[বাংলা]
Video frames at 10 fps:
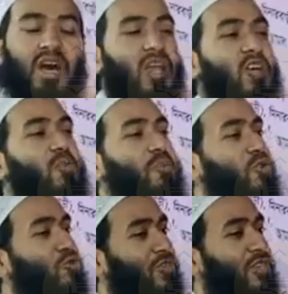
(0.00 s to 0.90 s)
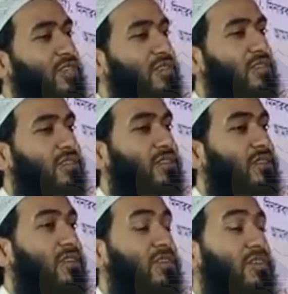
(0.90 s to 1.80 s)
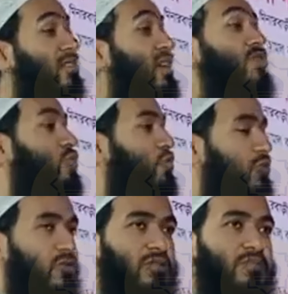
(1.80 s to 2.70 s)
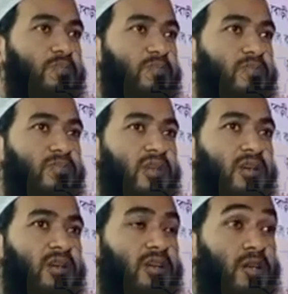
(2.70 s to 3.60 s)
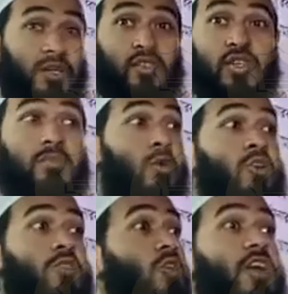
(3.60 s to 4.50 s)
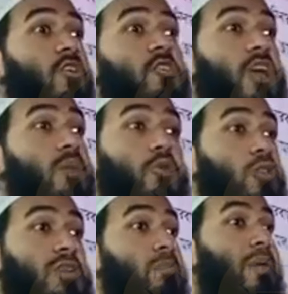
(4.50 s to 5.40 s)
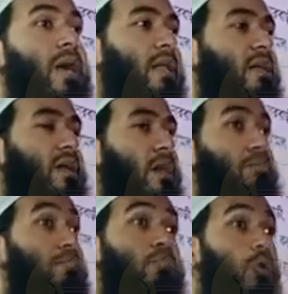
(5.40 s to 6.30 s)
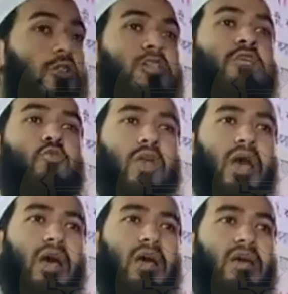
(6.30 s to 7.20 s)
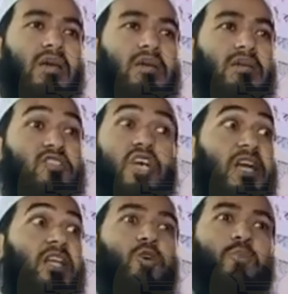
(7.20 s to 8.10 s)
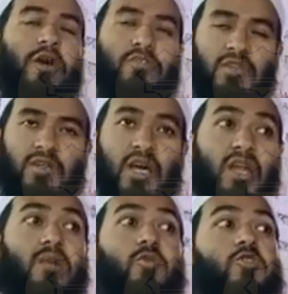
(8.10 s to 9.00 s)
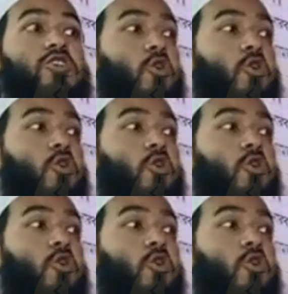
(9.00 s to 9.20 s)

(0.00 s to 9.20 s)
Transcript: আল্লাহর প্রেরিত কি রাসুল নিজের মন গড়া কথা বলতে পারেন না বলতেনও না চাইলেও পারতেন না আল্লাহ বলেছে